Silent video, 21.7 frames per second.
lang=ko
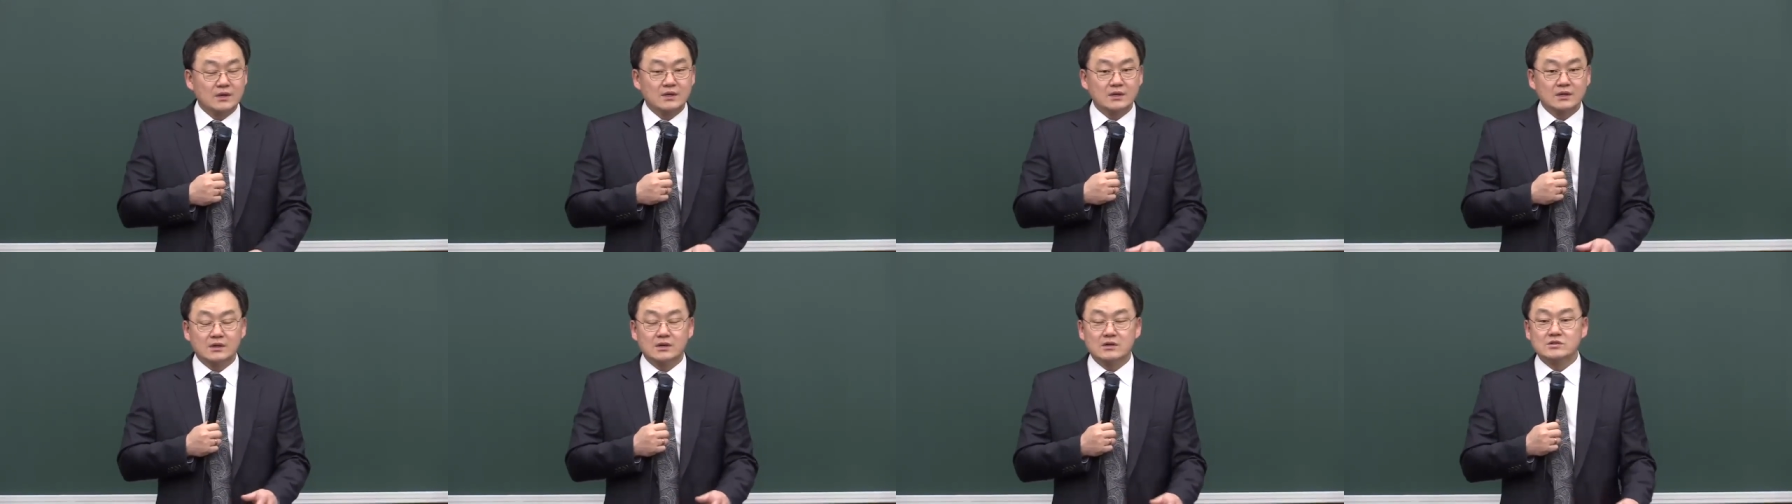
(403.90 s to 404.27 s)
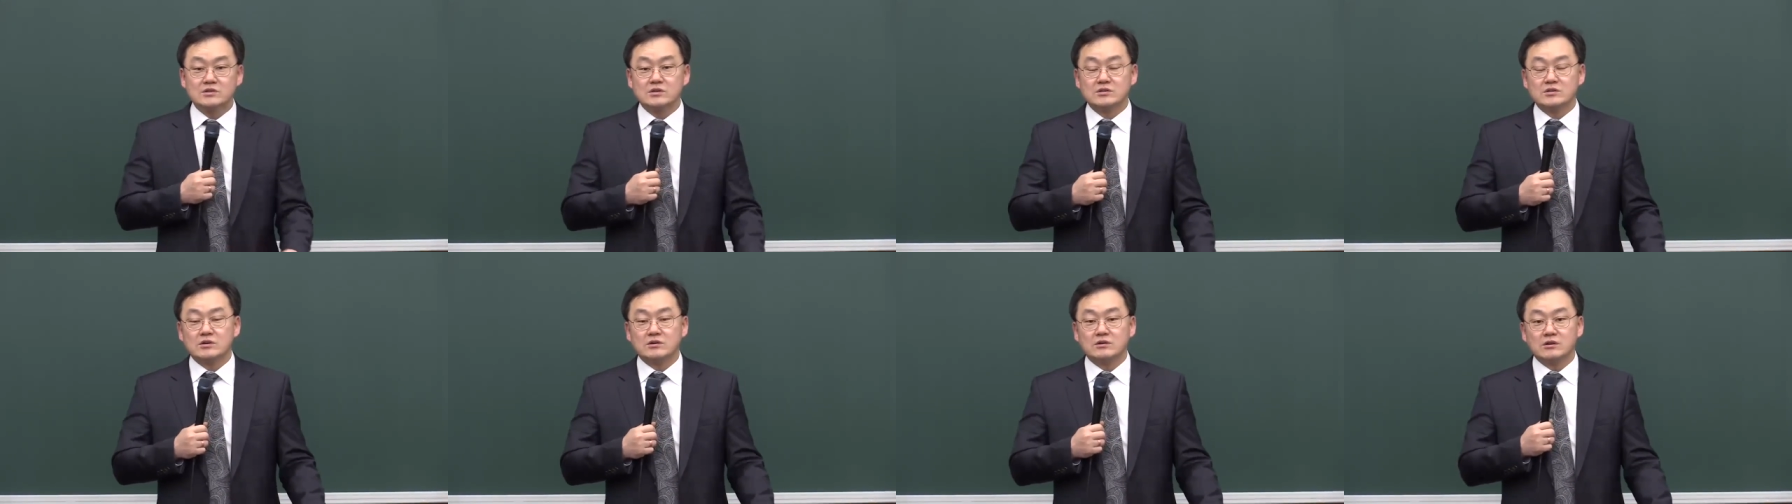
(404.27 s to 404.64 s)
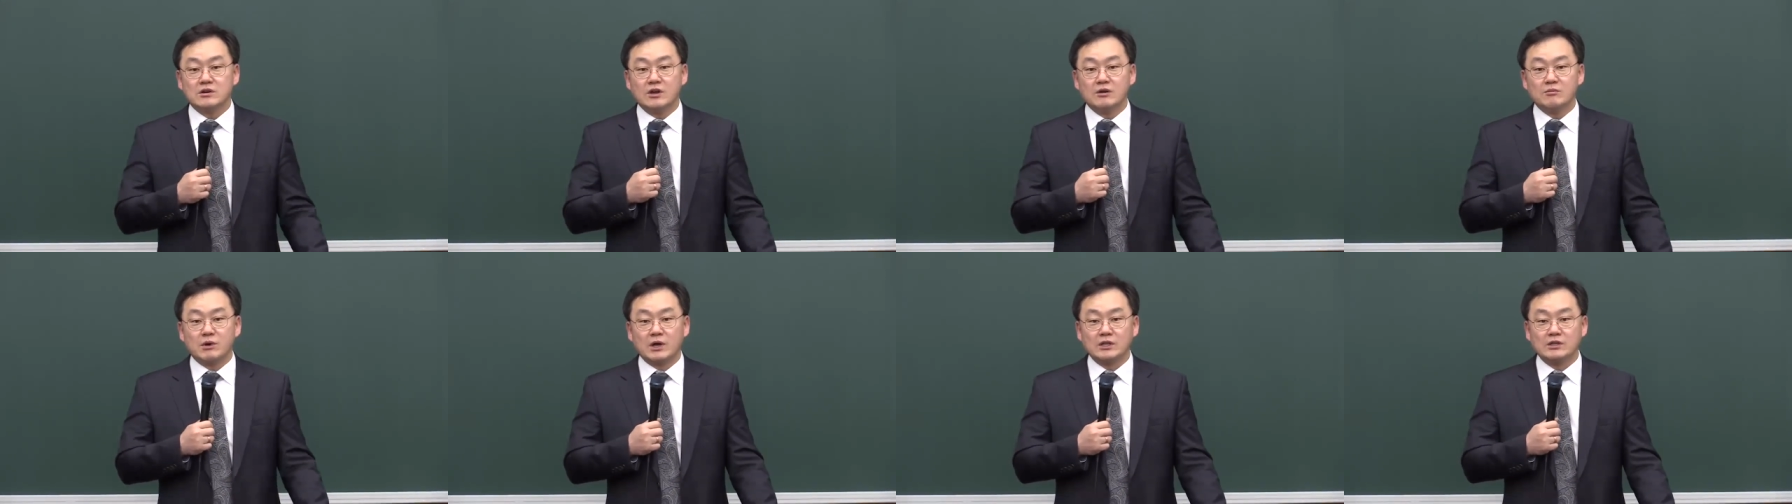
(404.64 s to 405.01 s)
그래서
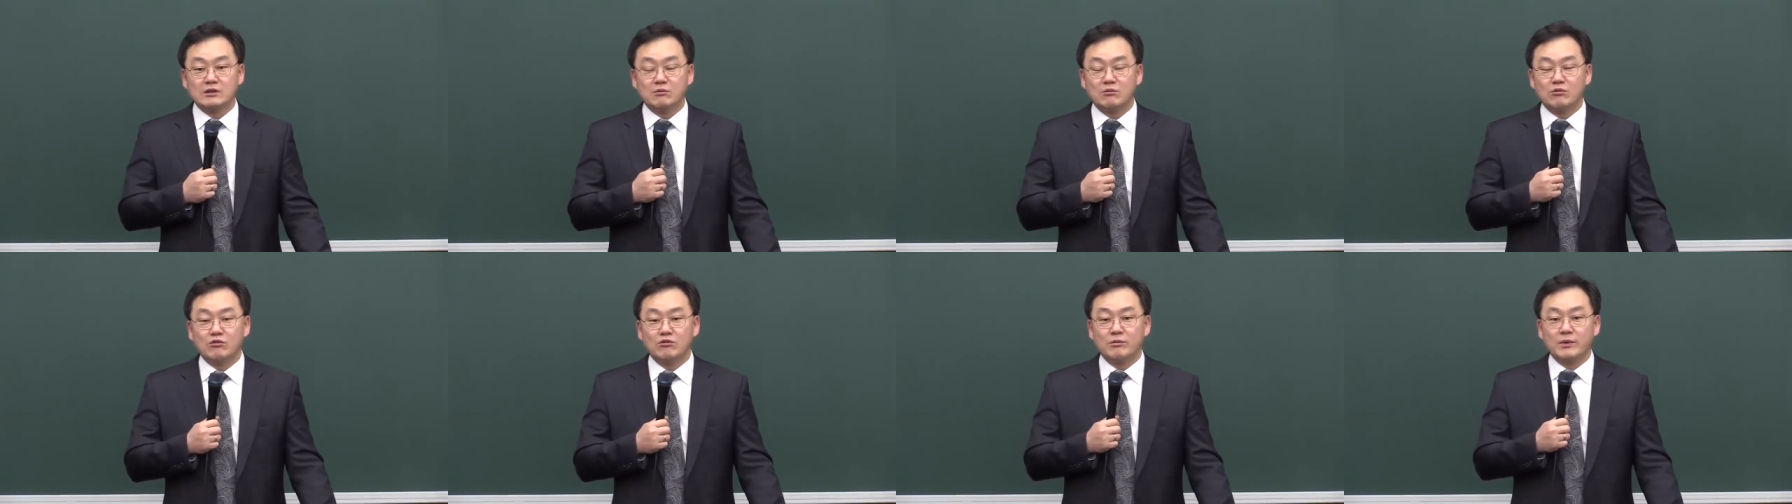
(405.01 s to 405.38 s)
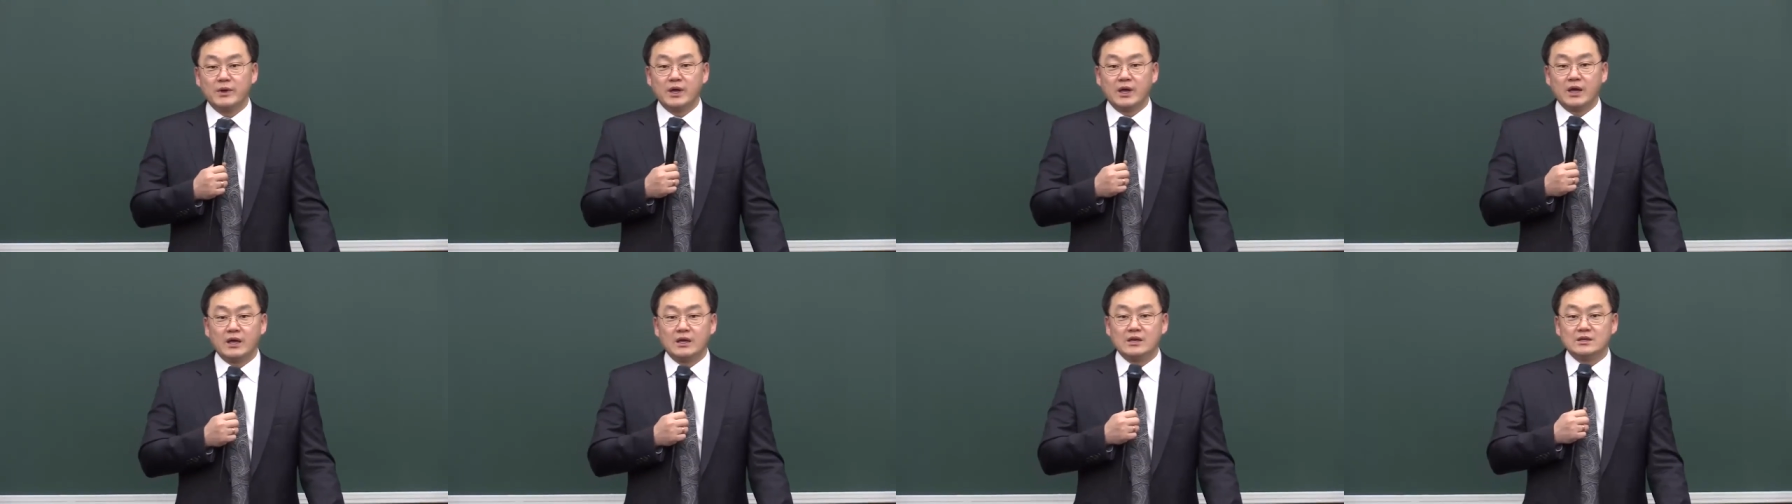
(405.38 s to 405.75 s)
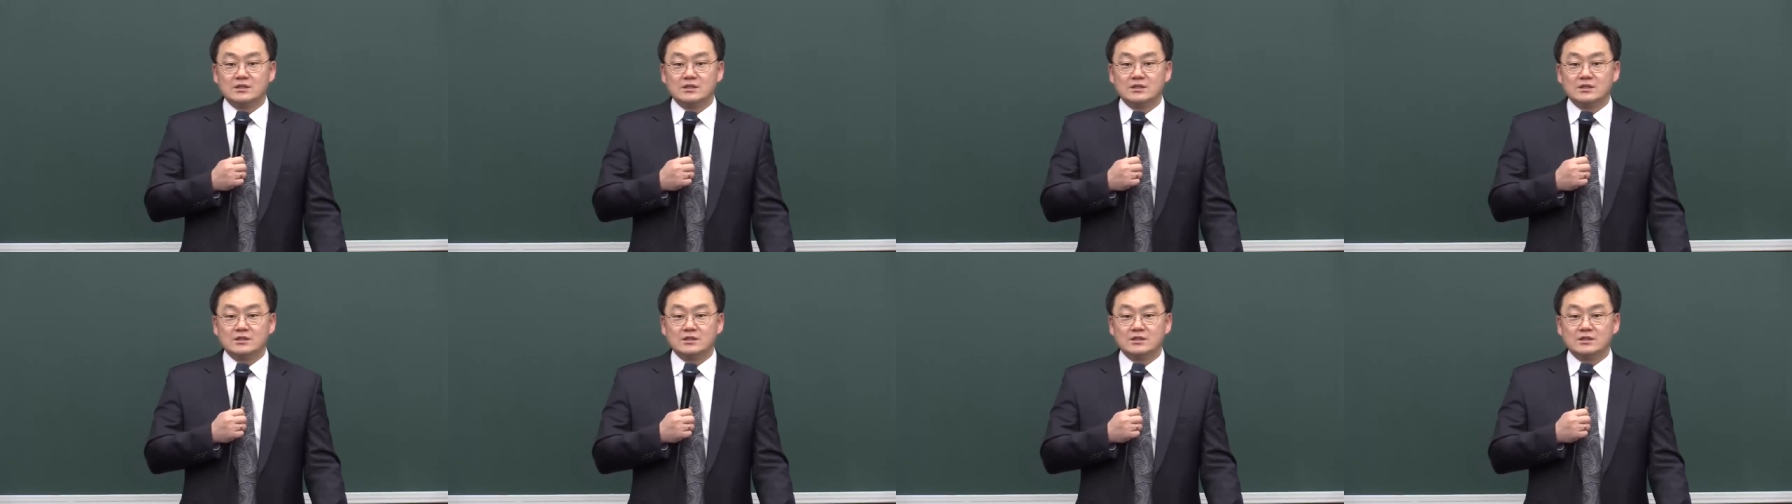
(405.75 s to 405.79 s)
성경의 마태복음에